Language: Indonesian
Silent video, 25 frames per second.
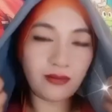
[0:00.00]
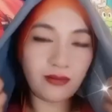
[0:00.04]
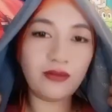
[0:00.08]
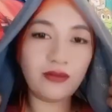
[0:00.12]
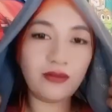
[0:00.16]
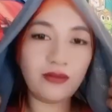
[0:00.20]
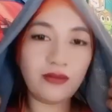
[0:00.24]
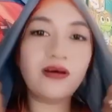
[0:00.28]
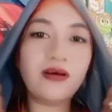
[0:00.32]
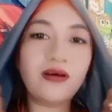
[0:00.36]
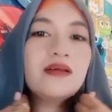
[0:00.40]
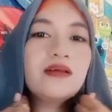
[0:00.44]

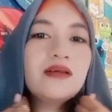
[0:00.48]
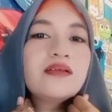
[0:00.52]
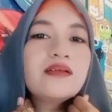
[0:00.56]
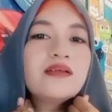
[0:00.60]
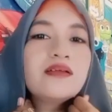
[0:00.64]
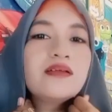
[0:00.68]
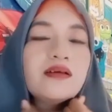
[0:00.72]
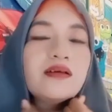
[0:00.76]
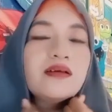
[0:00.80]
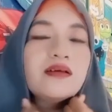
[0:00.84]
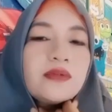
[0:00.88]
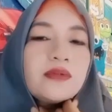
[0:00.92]
Jadi,
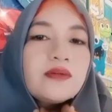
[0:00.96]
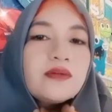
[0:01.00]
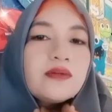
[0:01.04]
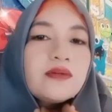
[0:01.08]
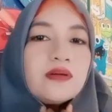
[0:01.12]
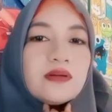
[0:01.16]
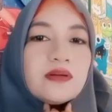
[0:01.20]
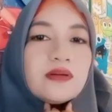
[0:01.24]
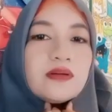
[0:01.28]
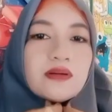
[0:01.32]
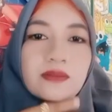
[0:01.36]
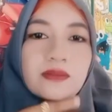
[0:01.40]

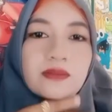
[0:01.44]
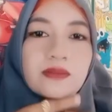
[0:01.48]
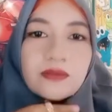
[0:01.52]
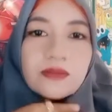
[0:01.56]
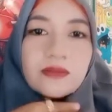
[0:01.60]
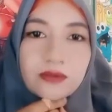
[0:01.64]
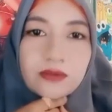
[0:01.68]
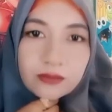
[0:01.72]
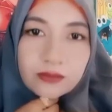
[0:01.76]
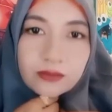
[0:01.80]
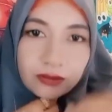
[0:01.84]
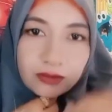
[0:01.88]
kalau
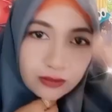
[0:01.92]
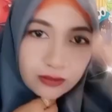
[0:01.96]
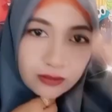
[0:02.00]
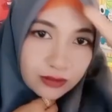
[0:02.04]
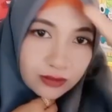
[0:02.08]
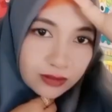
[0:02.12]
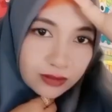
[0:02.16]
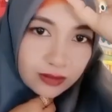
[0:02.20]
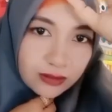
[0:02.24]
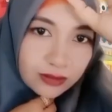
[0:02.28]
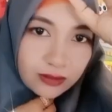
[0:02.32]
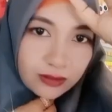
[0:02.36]
sesuatu
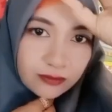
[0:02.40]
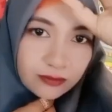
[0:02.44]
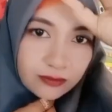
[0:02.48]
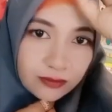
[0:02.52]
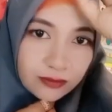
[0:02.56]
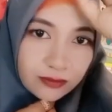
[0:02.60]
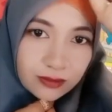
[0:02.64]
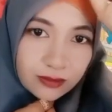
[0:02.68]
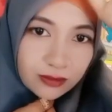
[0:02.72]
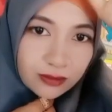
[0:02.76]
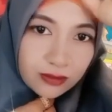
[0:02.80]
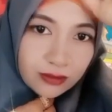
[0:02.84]
maksudnya
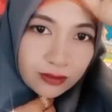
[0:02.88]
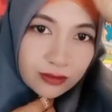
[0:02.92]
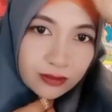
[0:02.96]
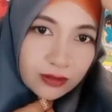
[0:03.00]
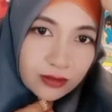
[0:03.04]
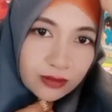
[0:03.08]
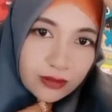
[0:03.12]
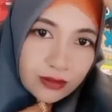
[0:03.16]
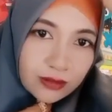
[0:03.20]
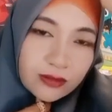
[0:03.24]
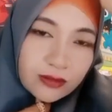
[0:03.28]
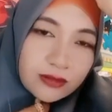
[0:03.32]
mineral
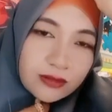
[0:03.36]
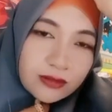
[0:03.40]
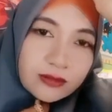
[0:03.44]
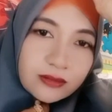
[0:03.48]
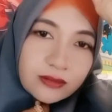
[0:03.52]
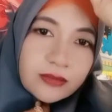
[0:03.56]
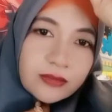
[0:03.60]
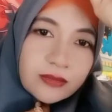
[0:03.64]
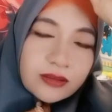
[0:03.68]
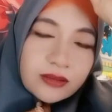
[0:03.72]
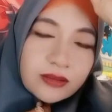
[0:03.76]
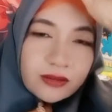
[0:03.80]
masukin
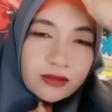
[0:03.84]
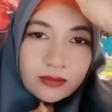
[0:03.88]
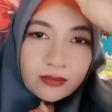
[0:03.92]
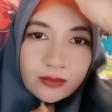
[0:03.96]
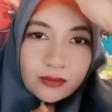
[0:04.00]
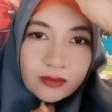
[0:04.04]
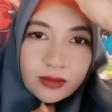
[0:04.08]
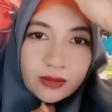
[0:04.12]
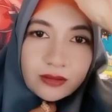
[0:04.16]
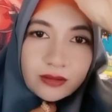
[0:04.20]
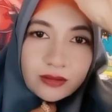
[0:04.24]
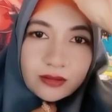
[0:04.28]
situ
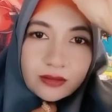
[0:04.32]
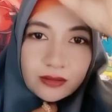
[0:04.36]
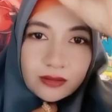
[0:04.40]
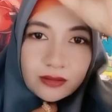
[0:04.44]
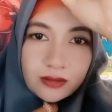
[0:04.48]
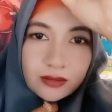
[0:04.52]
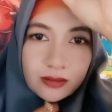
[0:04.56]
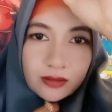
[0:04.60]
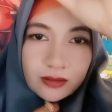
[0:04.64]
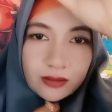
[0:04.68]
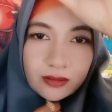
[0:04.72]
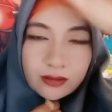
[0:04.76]
kayak
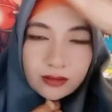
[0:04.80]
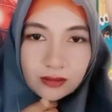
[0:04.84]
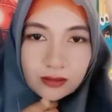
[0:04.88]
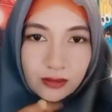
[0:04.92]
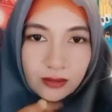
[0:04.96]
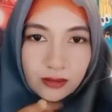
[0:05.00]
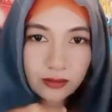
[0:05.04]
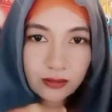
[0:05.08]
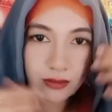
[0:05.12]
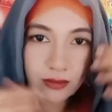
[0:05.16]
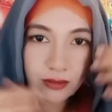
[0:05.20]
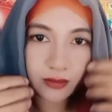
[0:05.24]
buah-buahan
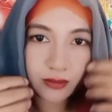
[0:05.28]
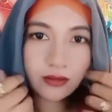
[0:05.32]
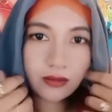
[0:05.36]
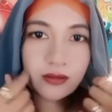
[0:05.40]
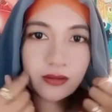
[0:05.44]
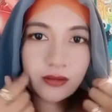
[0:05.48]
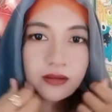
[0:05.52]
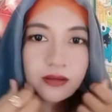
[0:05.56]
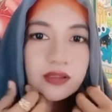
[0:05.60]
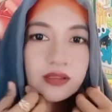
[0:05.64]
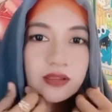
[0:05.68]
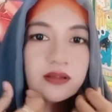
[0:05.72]
apa
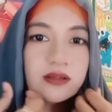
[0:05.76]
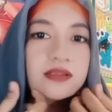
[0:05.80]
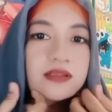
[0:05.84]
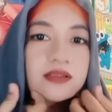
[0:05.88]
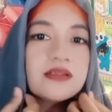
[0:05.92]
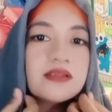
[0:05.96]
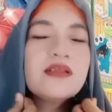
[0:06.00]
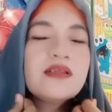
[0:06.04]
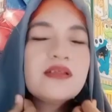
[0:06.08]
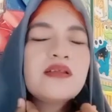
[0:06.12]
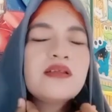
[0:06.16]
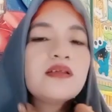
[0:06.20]
nanti dia
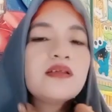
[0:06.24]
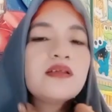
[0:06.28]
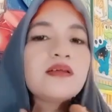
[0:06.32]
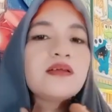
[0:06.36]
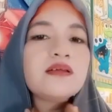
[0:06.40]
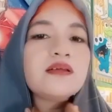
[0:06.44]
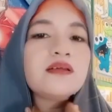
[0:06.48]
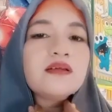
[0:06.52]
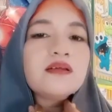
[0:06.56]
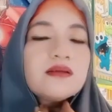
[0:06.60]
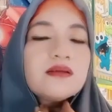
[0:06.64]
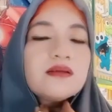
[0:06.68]
menginginkan
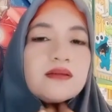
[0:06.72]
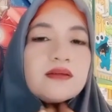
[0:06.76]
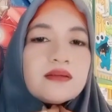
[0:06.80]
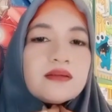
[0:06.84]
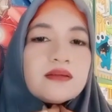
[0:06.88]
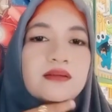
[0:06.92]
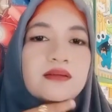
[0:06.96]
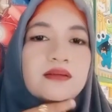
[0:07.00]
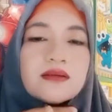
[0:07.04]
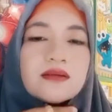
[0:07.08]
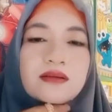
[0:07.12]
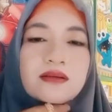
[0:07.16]

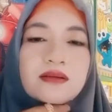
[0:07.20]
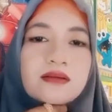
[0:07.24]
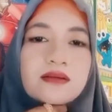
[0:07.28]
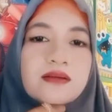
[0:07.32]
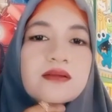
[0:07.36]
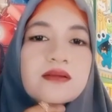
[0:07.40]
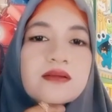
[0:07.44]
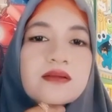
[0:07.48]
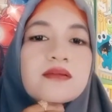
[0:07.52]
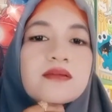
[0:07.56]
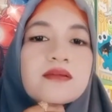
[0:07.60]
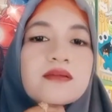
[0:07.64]
sesuatu benda
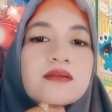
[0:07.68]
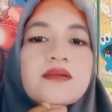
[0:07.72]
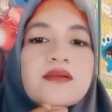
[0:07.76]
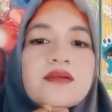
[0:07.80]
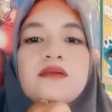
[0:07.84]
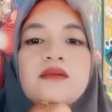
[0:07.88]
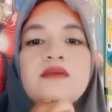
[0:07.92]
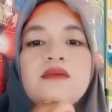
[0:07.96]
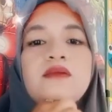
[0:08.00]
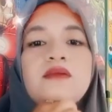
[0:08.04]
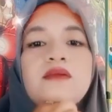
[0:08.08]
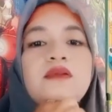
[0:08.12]
apa ntar
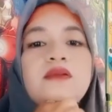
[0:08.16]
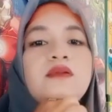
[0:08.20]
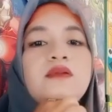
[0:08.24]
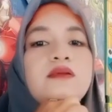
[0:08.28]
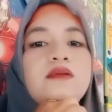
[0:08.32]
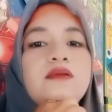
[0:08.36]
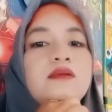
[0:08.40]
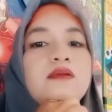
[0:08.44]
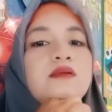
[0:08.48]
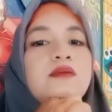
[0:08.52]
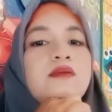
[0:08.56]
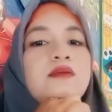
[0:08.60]
jadi
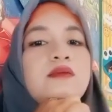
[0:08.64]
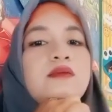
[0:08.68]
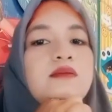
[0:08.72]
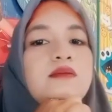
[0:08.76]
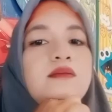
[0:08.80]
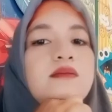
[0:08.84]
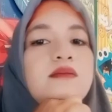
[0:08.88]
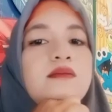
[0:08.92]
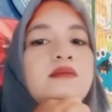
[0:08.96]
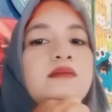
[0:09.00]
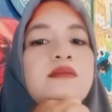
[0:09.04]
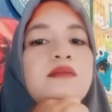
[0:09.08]

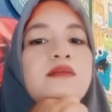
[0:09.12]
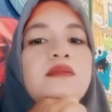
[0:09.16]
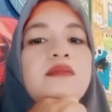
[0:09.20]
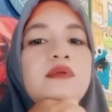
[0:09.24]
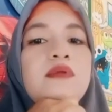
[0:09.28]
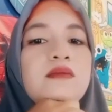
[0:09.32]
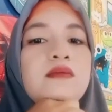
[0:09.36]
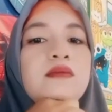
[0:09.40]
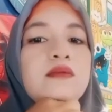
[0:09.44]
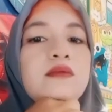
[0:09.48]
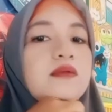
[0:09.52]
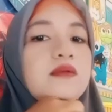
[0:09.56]
muncul
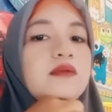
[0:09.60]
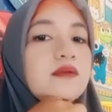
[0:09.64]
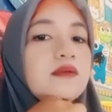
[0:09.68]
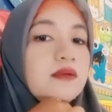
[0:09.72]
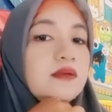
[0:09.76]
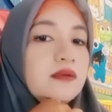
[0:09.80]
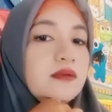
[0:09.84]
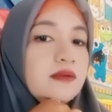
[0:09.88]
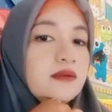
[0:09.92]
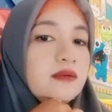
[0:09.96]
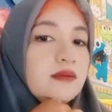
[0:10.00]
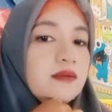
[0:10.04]
guys
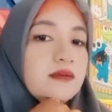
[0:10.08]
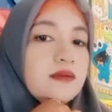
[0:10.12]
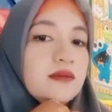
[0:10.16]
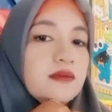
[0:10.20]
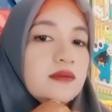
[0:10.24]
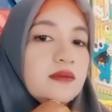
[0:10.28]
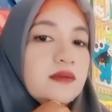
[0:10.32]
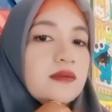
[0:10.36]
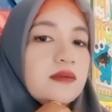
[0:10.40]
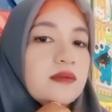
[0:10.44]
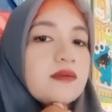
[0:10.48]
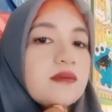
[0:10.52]
hasilkan
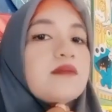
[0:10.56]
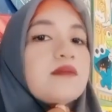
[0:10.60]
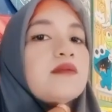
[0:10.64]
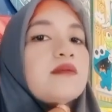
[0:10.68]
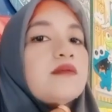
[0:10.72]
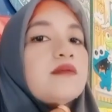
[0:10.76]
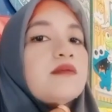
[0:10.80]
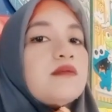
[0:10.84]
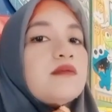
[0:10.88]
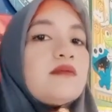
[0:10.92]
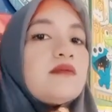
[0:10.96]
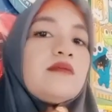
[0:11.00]
item
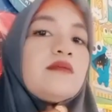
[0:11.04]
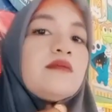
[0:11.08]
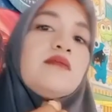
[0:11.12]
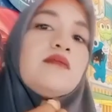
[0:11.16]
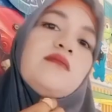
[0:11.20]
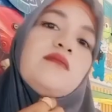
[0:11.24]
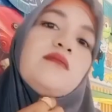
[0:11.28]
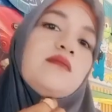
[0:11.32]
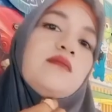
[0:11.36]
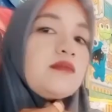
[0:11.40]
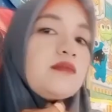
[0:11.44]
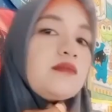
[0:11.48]
apapun
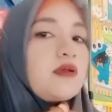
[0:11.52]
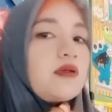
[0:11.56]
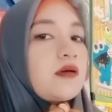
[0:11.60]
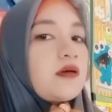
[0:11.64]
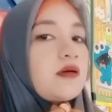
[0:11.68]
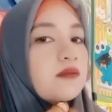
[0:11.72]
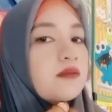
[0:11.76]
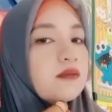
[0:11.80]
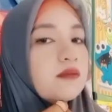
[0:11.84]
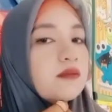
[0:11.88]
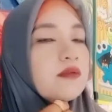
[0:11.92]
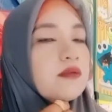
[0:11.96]
wow
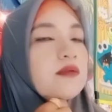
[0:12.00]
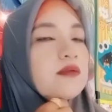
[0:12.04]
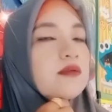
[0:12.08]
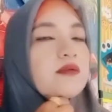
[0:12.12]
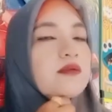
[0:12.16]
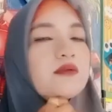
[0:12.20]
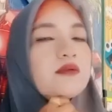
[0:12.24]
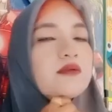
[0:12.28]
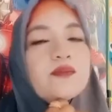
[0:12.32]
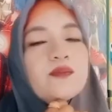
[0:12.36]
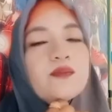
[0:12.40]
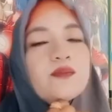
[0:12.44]
tungku
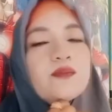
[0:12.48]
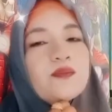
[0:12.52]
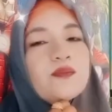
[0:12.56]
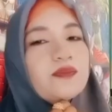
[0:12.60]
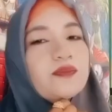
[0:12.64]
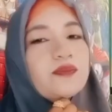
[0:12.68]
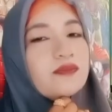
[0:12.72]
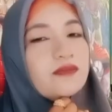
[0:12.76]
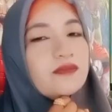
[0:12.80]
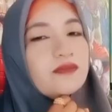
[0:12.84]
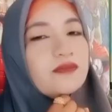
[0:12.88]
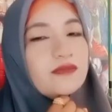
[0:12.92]
panduan ini
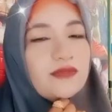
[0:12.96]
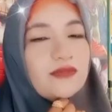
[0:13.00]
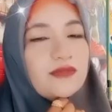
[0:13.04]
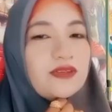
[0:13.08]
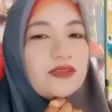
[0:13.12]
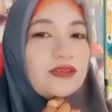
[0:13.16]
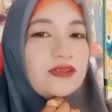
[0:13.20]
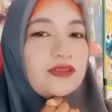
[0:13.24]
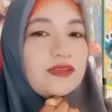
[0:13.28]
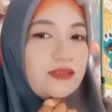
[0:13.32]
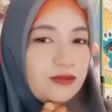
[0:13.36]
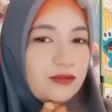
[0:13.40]
terlihat
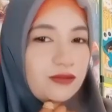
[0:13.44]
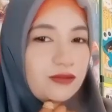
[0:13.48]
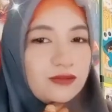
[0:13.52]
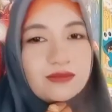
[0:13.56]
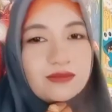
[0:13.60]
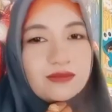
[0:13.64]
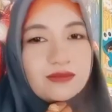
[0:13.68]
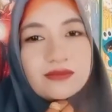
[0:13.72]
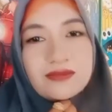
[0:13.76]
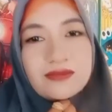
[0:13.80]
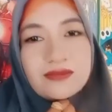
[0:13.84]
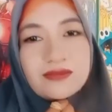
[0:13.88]
sangat
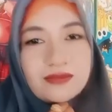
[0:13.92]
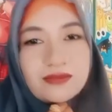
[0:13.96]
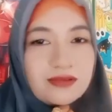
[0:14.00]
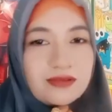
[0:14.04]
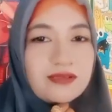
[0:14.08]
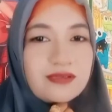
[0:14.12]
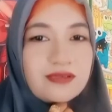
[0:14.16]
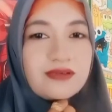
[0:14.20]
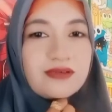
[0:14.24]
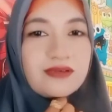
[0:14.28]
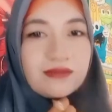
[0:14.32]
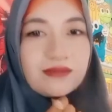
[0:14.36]

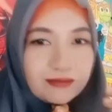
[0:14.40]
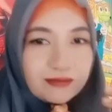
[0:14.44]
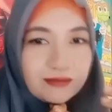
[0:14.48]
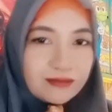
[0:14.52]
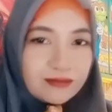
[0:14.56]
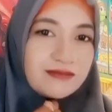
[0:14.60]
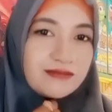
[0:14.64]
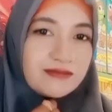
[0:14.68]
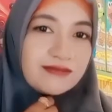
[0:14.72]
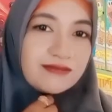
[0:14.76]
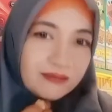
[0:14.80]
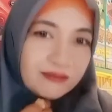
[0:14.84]
mengagumkan
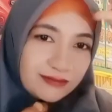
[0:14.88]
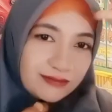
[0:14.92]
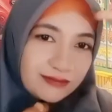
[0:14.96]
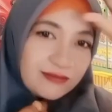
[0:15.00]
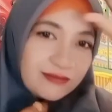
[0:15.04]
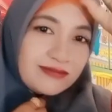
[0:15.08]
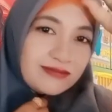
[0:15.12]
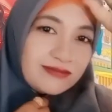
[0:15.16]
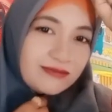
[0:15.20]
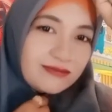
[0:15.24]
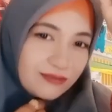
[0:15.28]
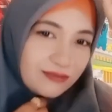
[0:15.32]

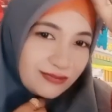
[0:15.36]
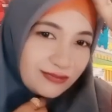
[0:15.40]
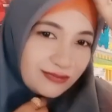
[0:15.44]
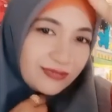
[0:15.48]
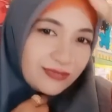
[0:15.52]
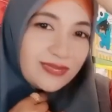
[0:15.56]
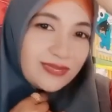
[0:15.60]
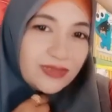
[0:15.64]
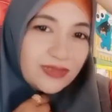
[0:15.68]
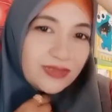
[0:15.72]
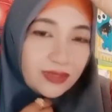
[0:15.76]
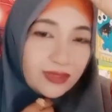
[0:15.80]
Iya dengan
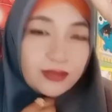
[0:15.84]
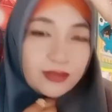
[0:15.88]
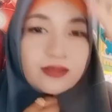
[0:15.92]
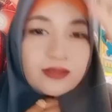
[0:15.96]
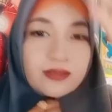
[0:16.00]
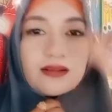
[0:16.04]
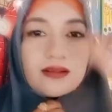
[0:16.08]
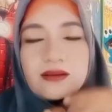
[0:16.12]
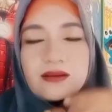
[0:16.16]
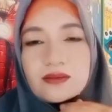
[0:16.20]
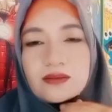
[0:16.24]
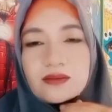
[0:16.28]
ini
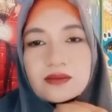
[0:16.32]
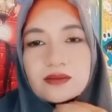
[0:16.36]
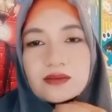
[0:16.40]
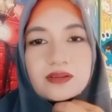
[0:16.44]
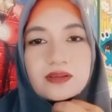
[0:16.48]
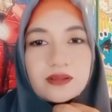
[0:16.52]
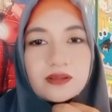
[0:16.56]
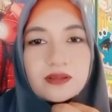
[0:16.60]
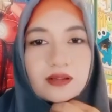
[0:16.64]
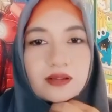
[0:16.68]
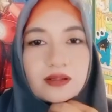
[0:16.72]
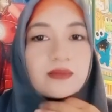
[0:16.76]
selama aku
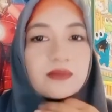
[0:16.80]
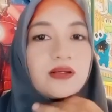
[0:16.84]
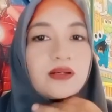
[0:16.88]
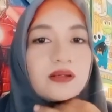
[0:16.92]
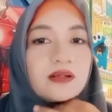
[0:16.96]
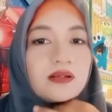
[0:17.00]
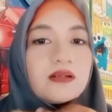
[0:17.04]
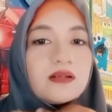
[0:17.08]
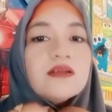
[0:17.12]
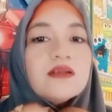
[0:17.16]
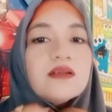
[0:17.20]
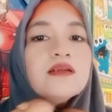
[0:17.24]
menemukan
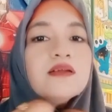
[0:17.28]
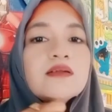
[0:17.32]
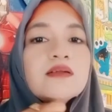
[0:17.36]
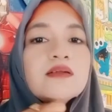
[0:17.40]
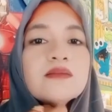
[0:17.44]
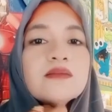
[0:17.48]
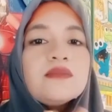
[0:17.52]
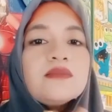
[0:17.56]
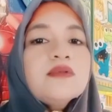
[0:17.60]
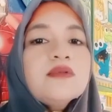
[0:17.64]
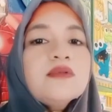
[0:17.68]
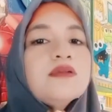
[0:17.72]
bahan yang
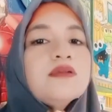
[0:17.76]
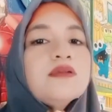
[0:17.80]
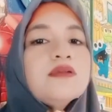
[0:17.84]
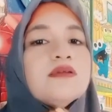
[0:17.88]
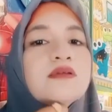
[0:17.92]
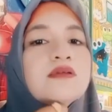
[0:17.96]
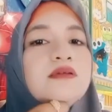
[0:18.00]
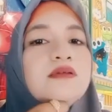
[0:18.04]
cukup aku